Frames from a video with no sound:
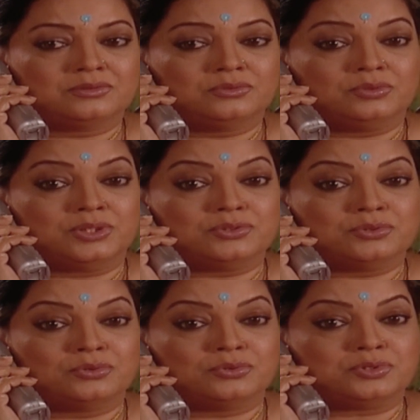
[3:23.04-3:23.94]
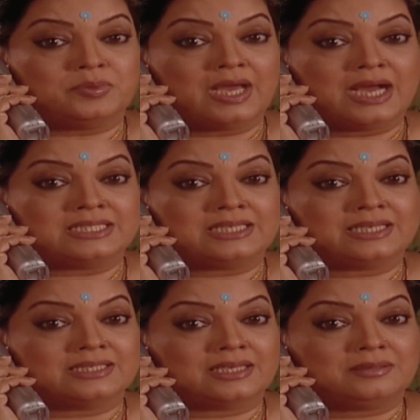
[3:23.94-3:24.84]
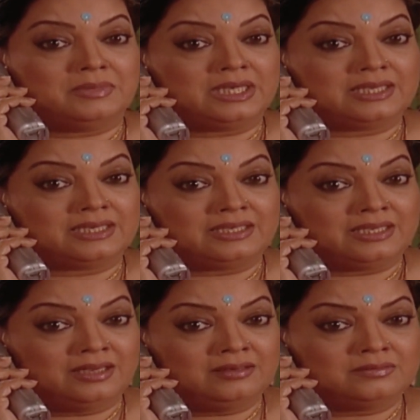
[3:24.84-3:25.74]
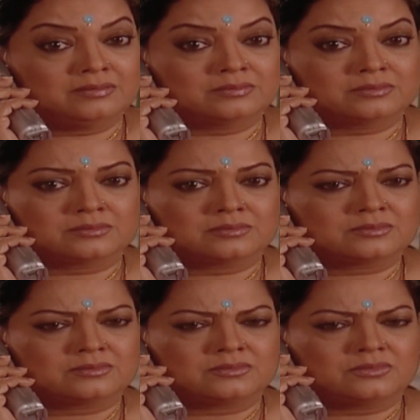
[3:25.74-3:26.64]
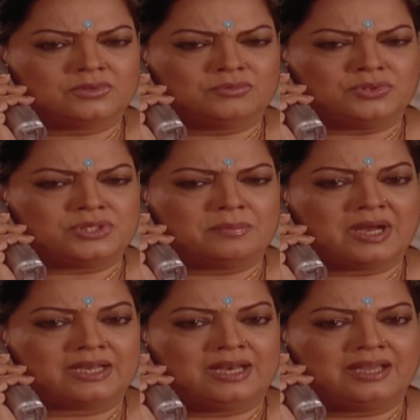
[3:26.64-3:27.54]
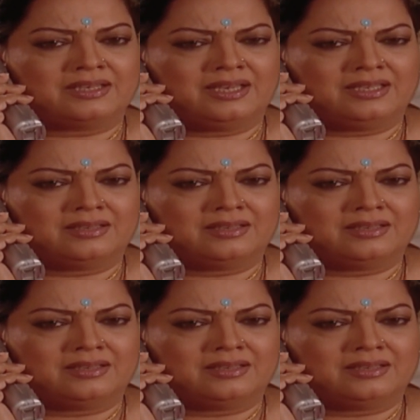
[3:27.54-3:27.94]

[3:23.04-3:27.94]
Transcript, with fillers: ولازم تعرفي انه الشيء اللي عملتيه انت وهديك البنت صعب انه ينتسى